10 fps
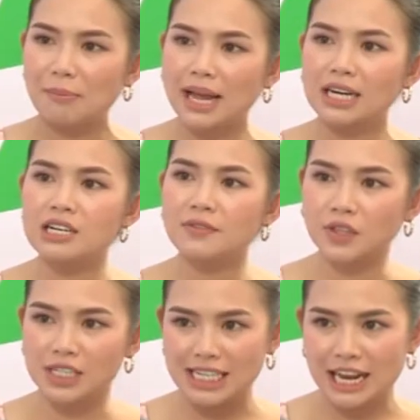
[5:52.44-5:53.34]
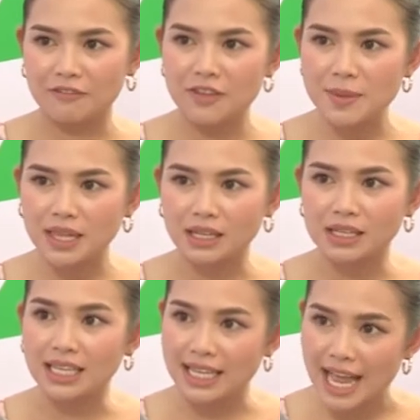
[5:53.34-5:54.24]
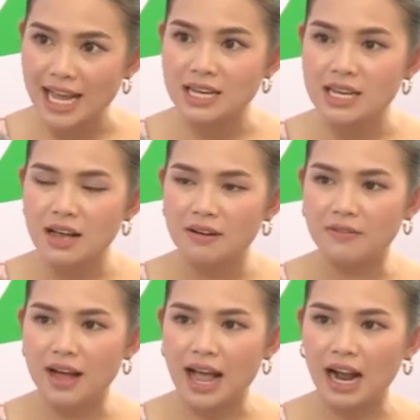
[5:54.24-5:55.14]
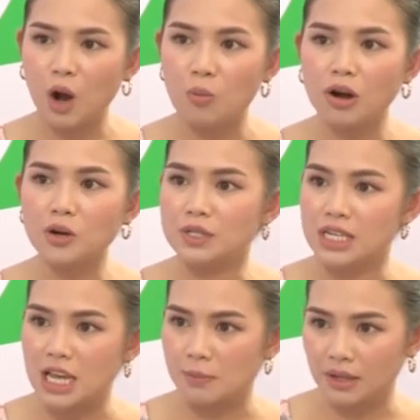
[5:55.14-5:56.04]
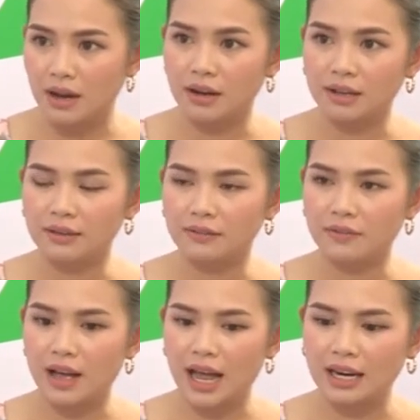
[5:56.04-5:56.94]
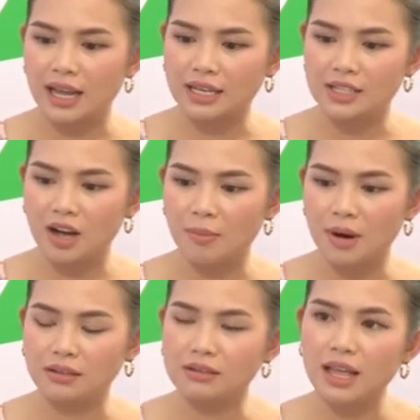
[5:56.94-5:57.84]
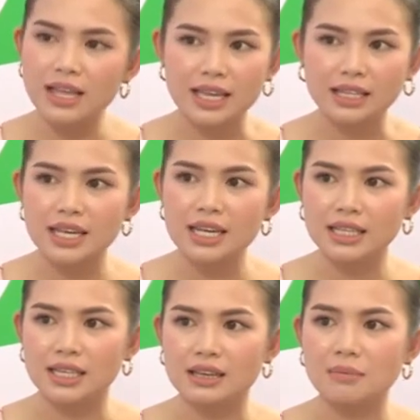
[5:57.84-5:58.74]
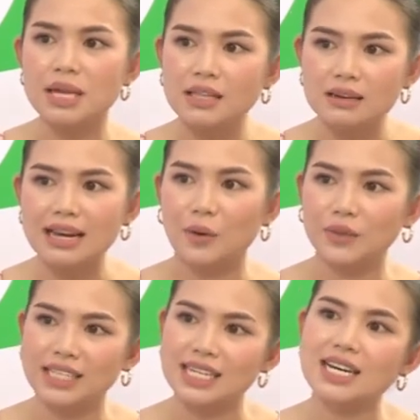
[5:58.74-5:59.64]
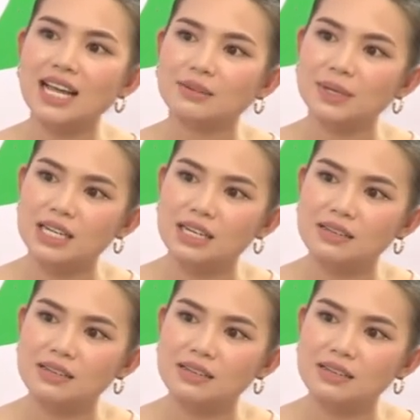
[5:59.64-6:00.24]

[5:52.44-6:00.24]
may rơi vào tình trạng viêm dây thần kinh thị giác và không có điều trị kịp thời và để cho bệnh cứ thế diễn tiến thì những biến chứng nào có thể xảy ra thưa bác sĩ